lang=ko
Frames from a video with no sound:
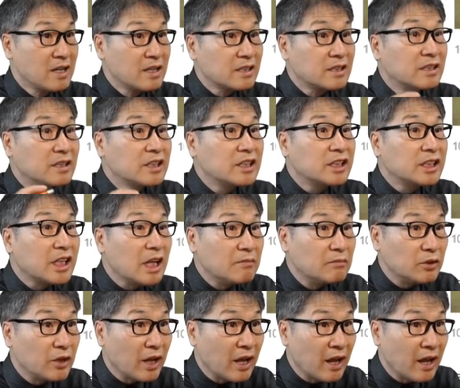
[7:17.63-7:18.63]
그렇기
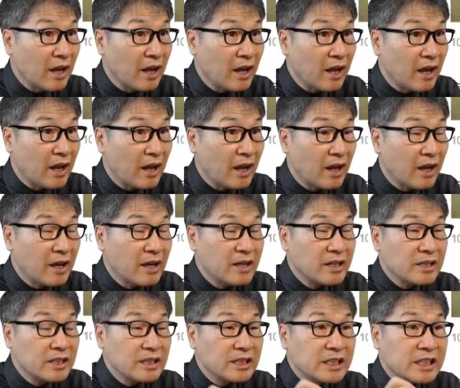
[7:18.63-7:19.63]
때문에
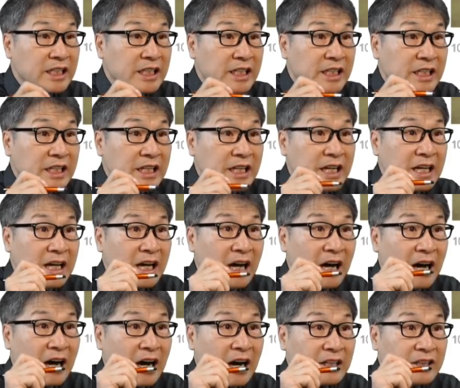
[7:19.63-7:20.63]
이
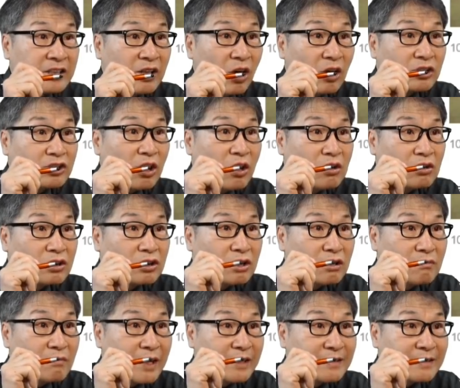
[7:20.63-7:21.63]
어,
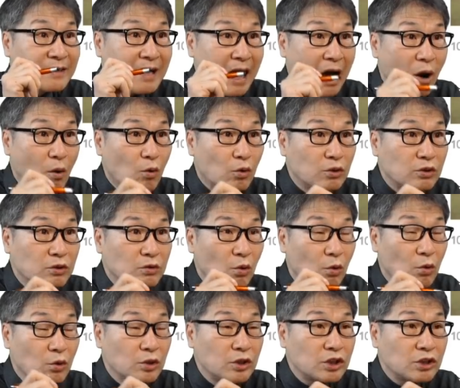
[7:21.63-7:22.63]
여성들만 나오는
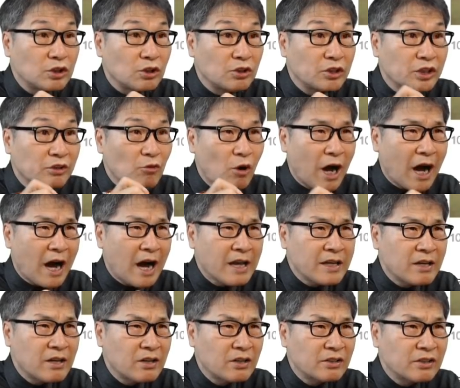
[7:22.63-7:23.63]
오디션이
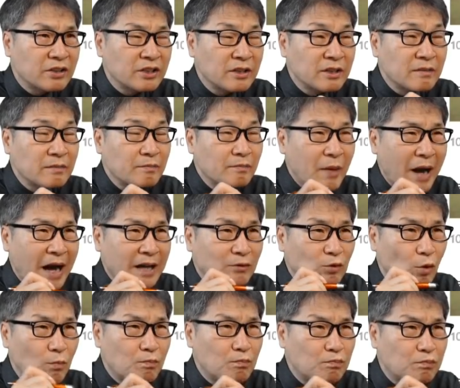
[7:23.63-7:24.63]
과연
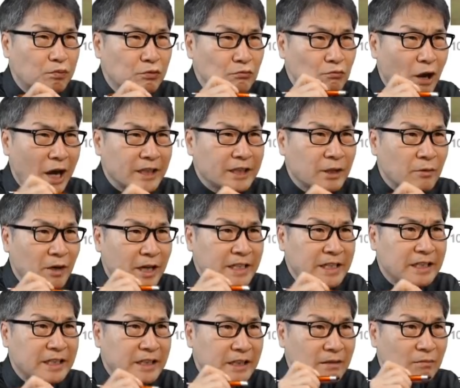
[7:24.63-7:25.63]
높은 화제와
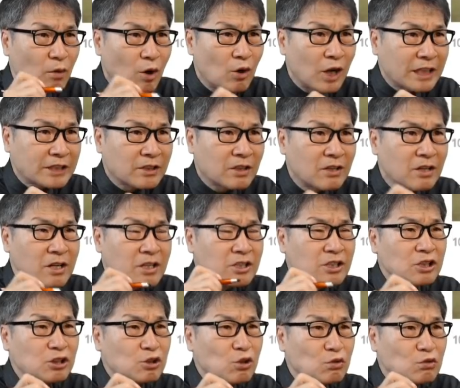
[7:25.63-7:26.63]
인기를 모아서
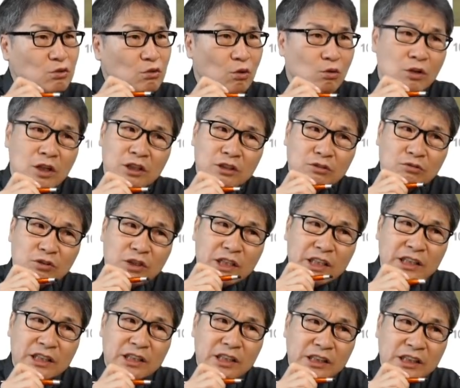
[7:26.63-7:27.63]
시청률을 올릴 수
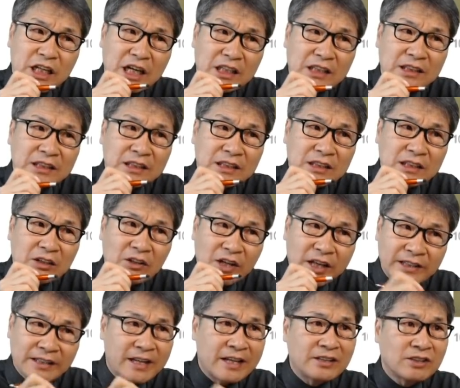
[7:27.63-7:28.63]
있을지 하는 거에
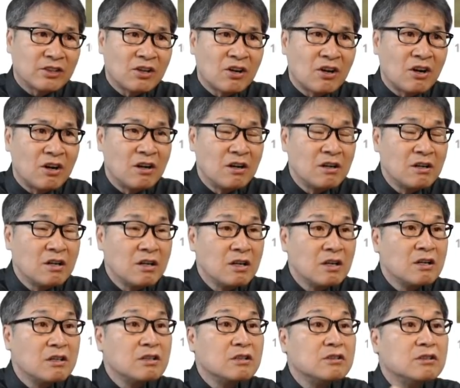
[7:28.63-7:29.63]
대해서
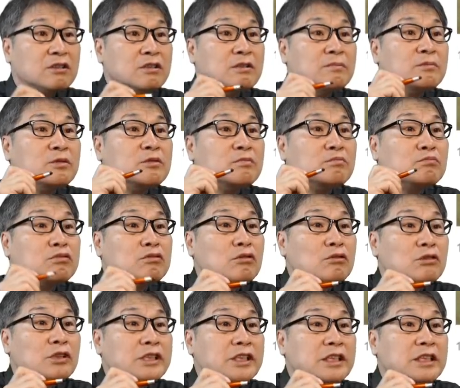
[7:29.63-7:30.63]
의문
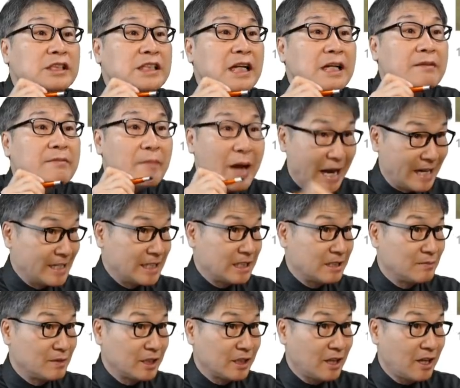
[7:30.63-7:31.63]
부호를 찍는 사람이 많이
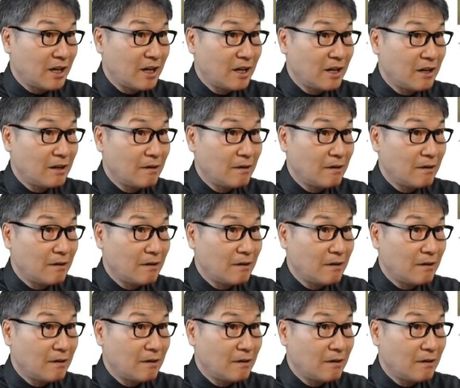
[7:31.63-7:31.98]
있습니다.